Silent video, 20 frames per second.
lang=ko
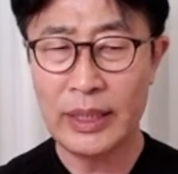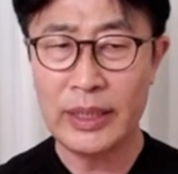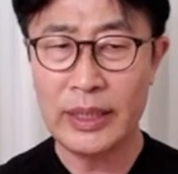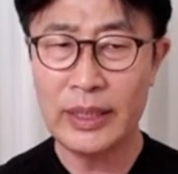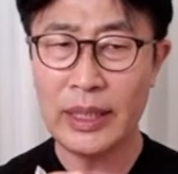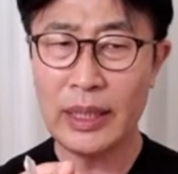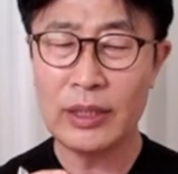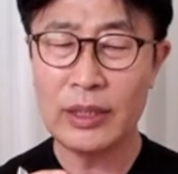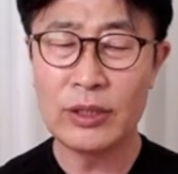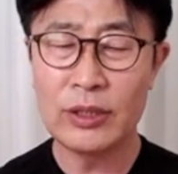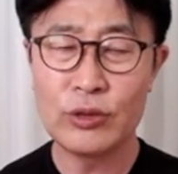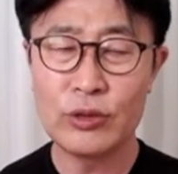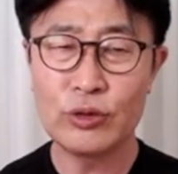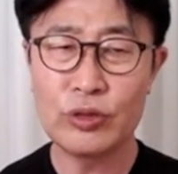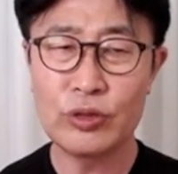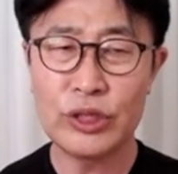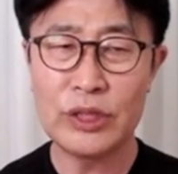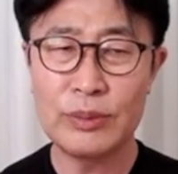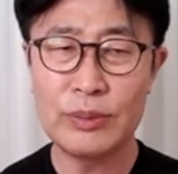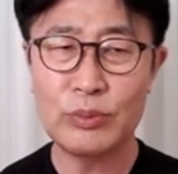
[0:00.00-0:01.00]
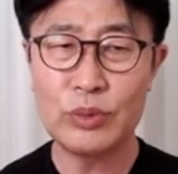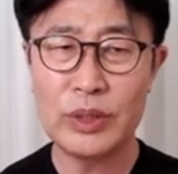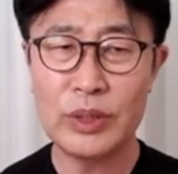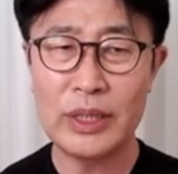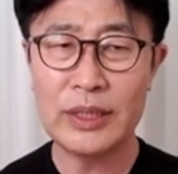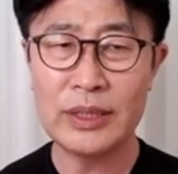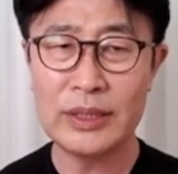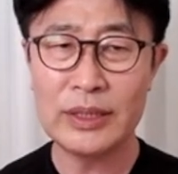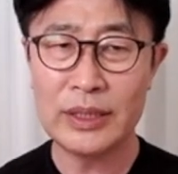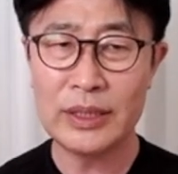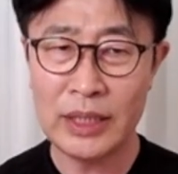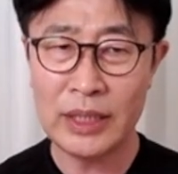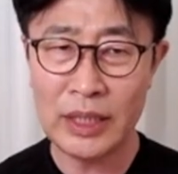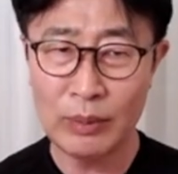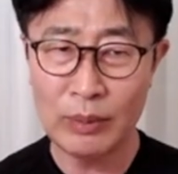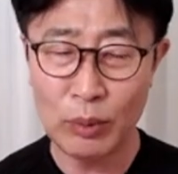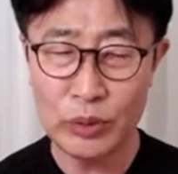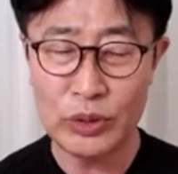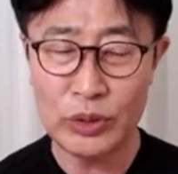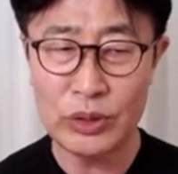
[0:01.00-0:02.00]
이게 건축 실무에서는
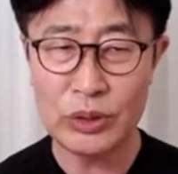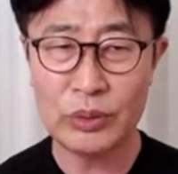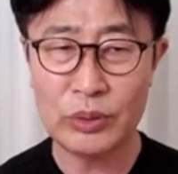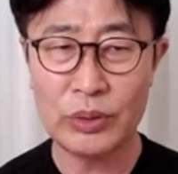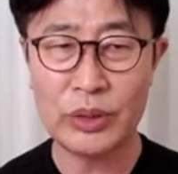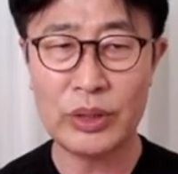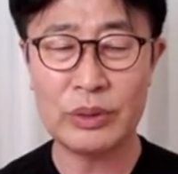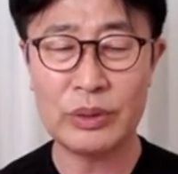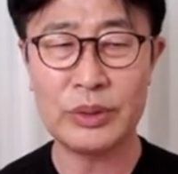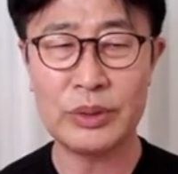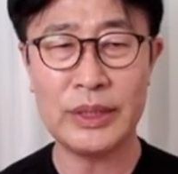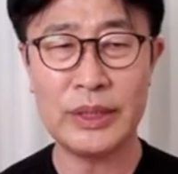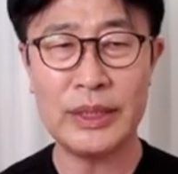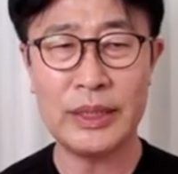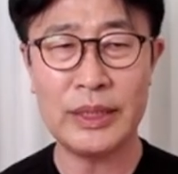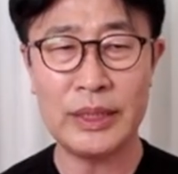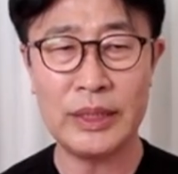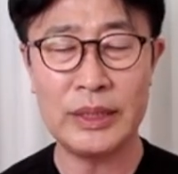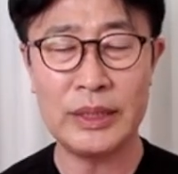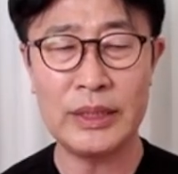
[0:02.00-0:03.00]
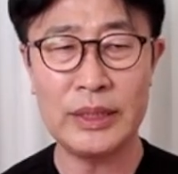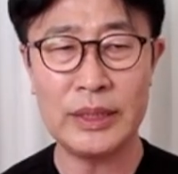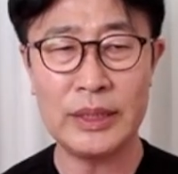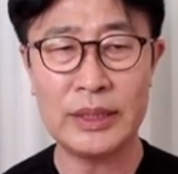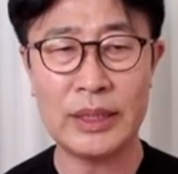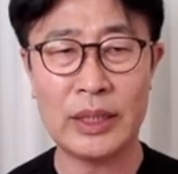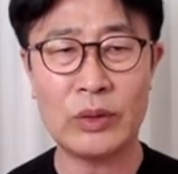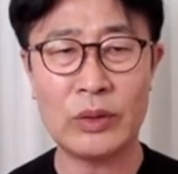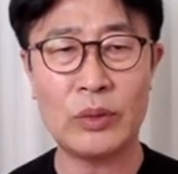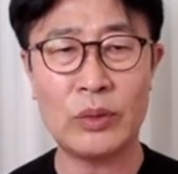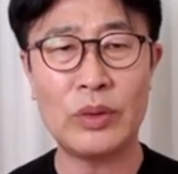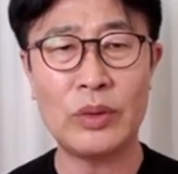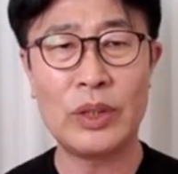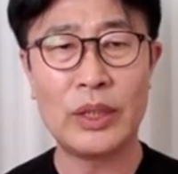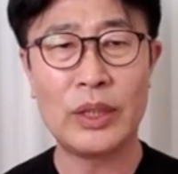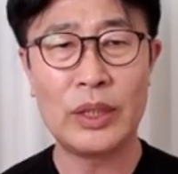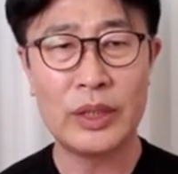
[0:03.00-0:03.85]
기본적으로 여러분이 인식을 하고